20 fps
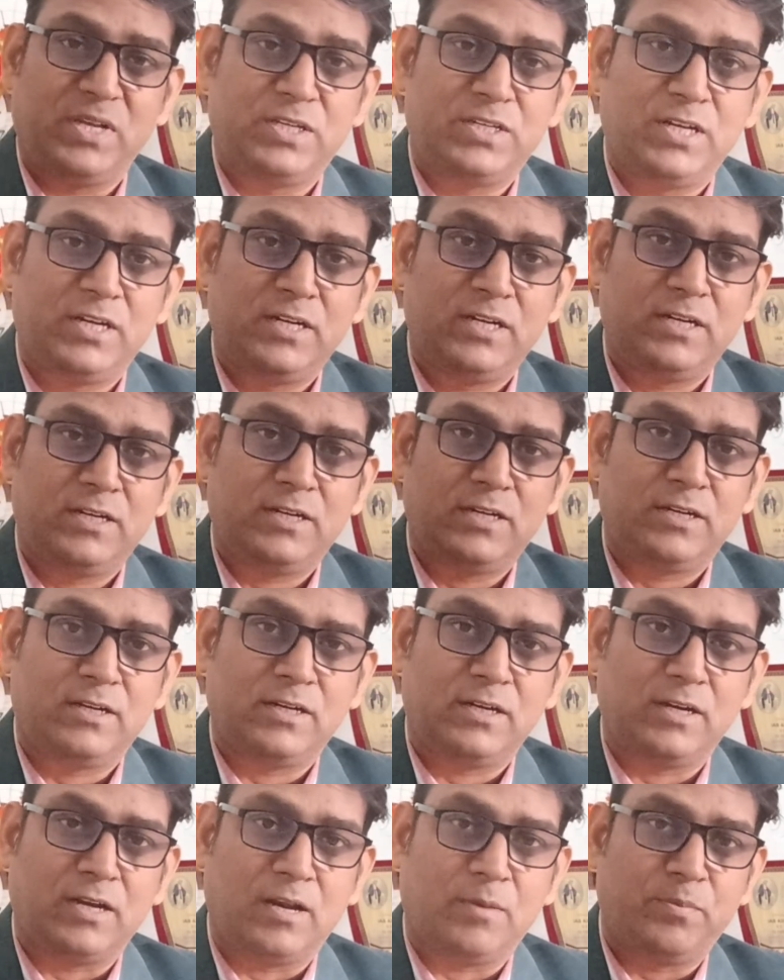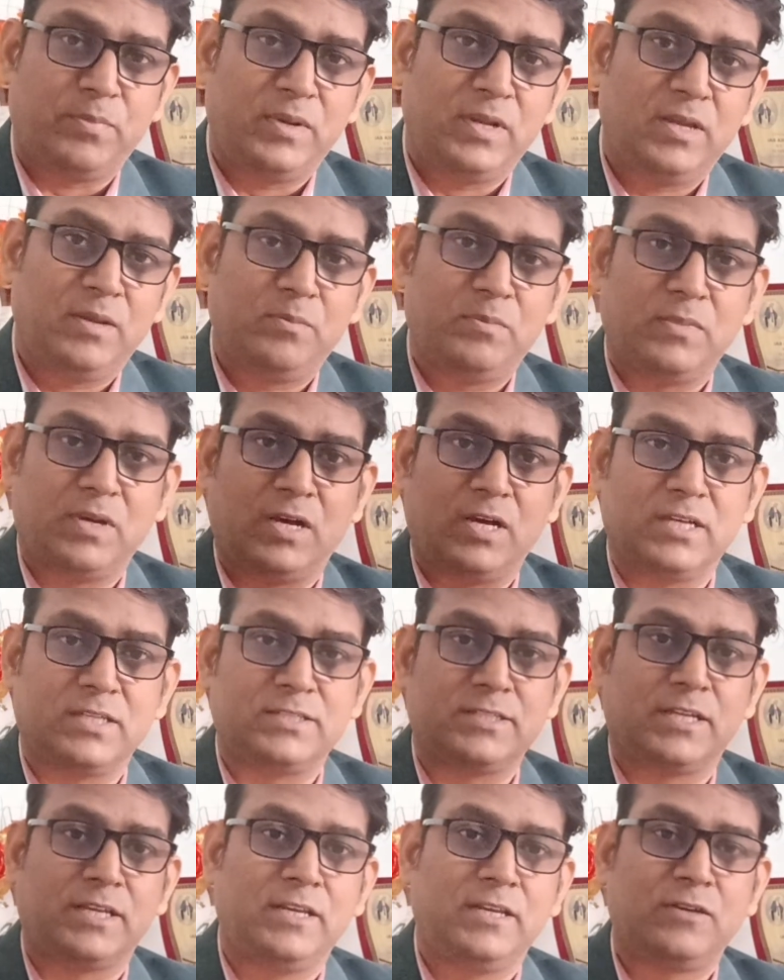पेशेंट अपने
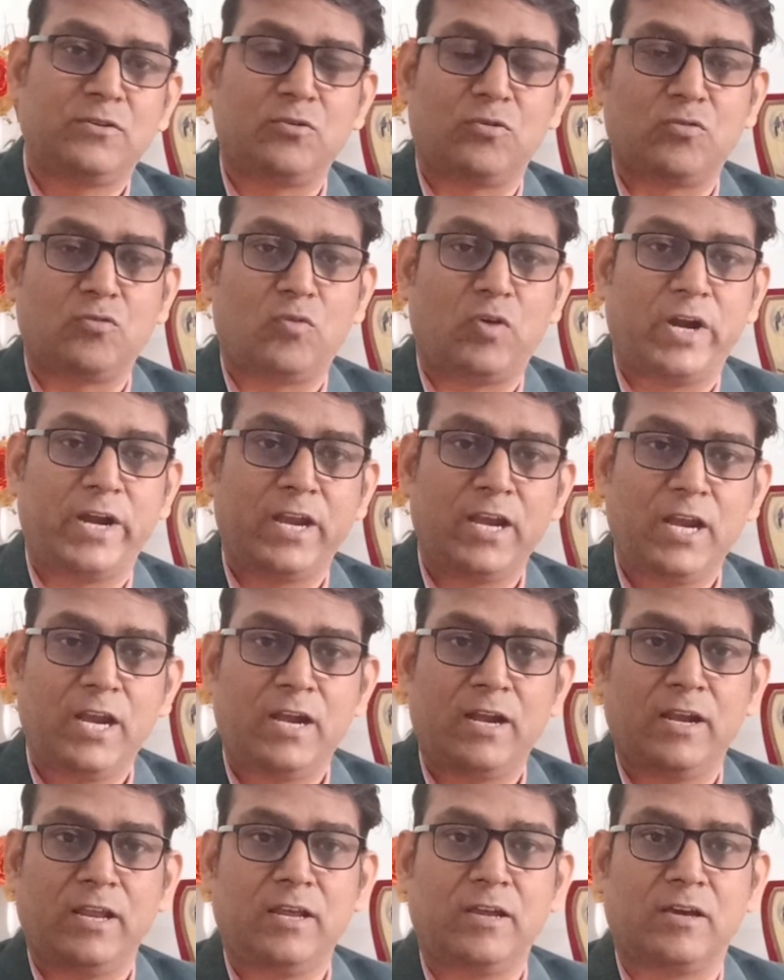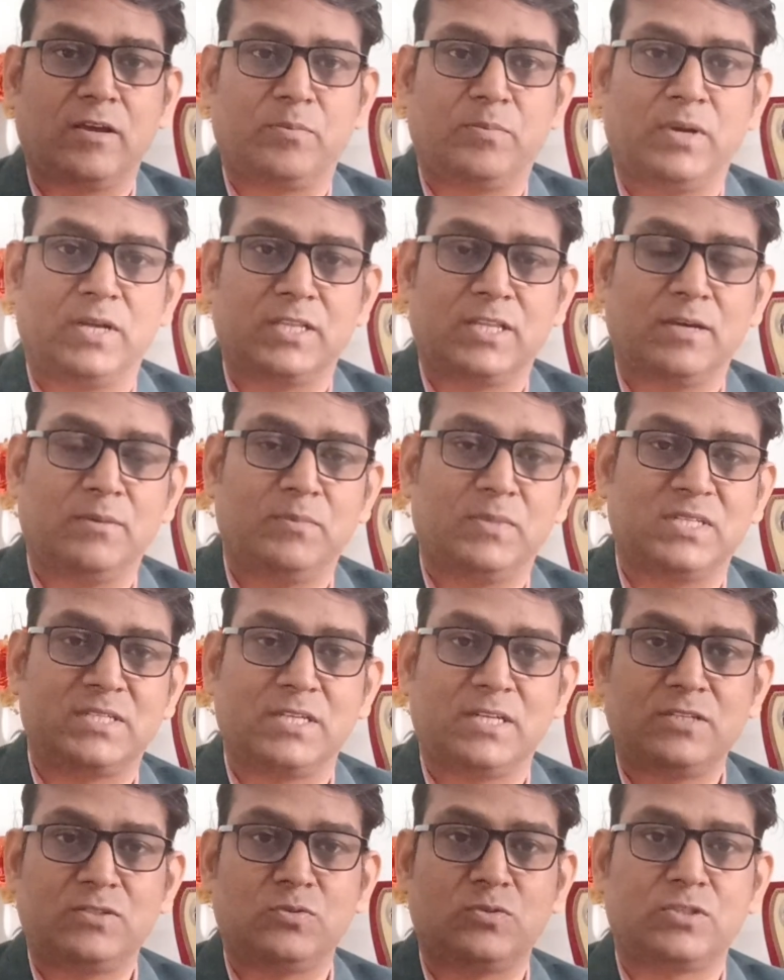शरीर को कोऑर्डिनेट नहीं कर पाता
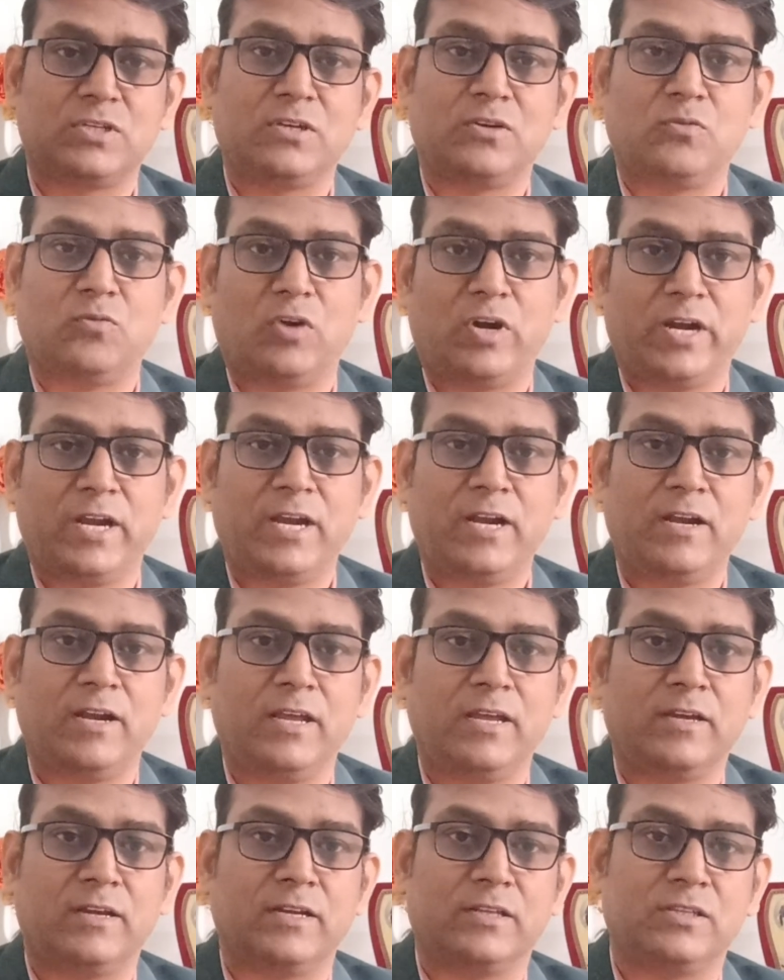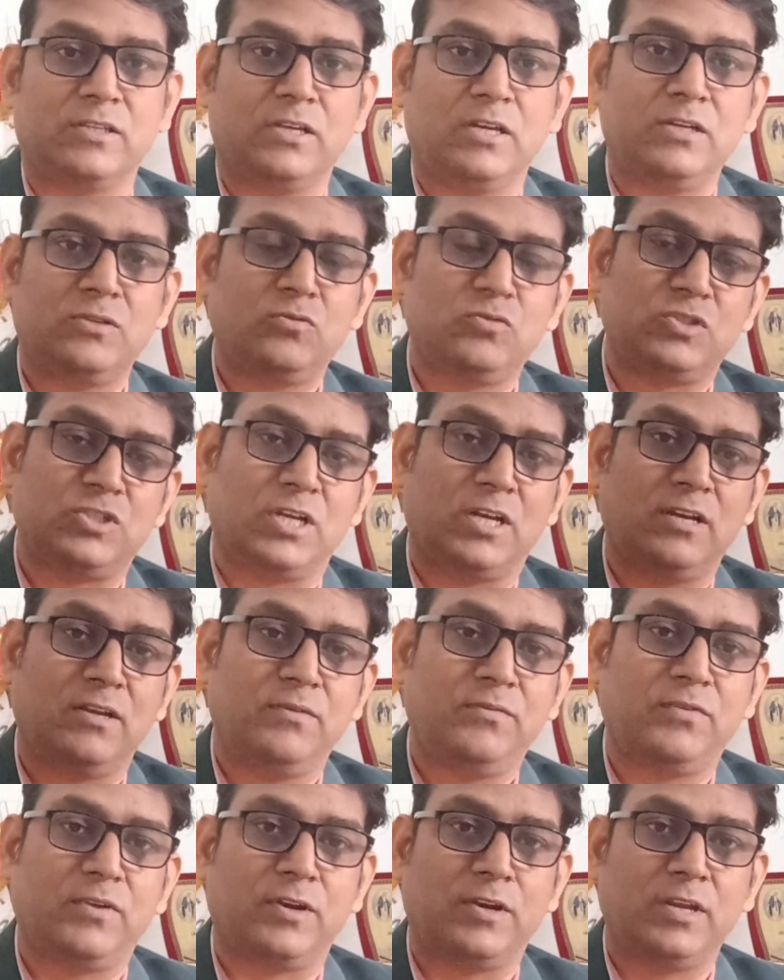मसल्स उसकी कोऑर्डिनेट नहीं करती हैं तो
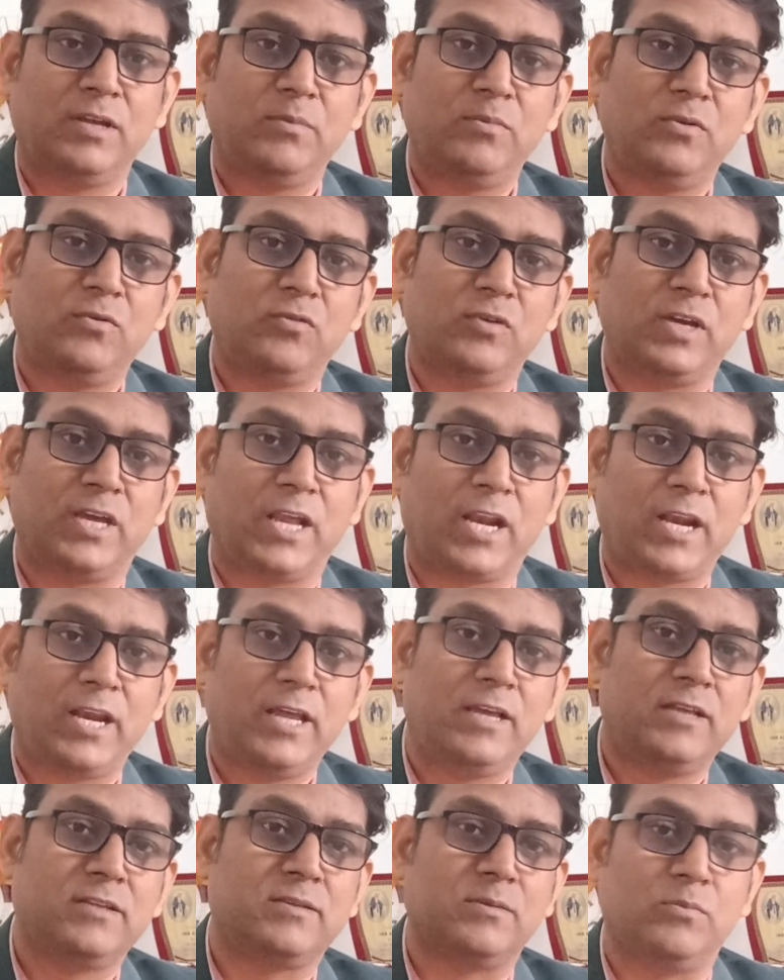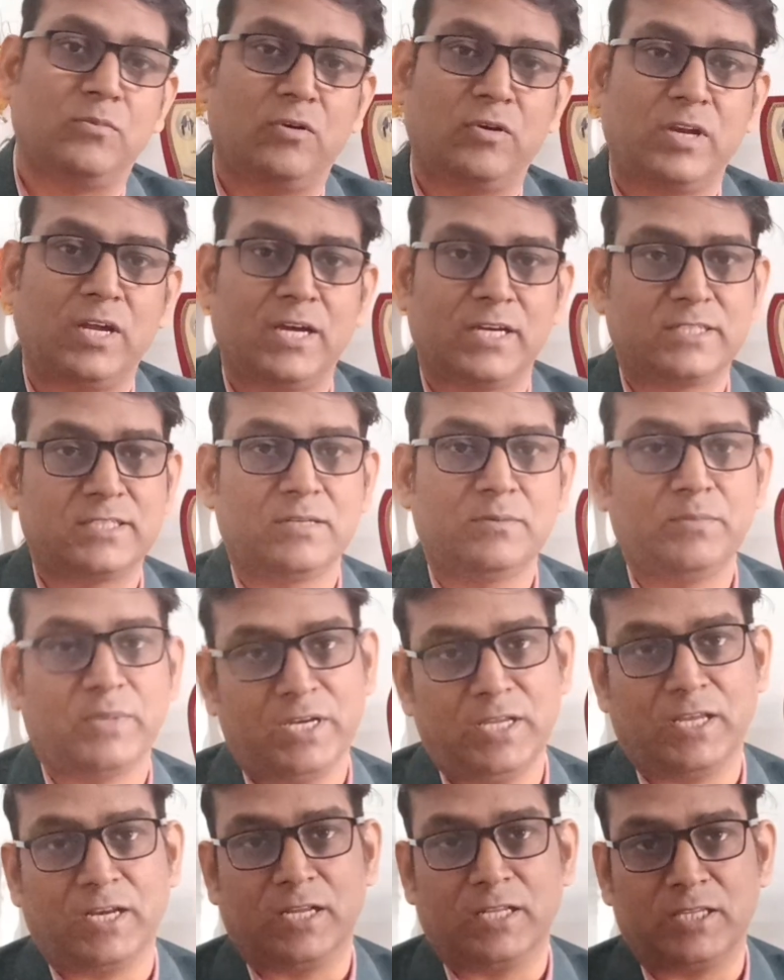चलने फिरने में वो गिरने की संभावना अक्सर
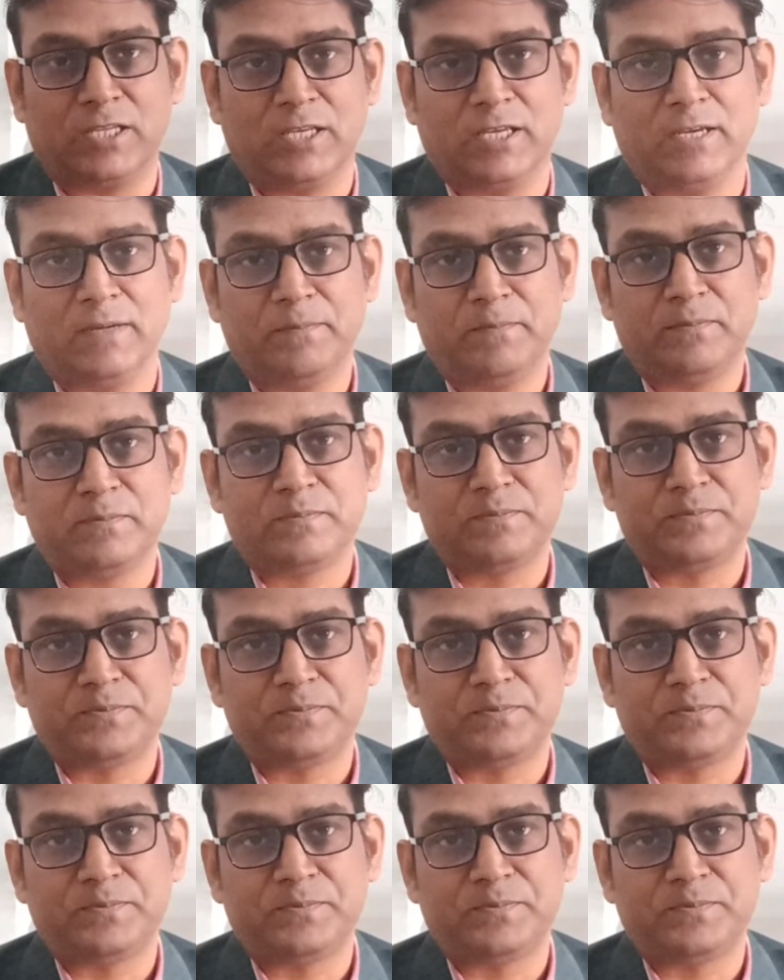बनी रहती है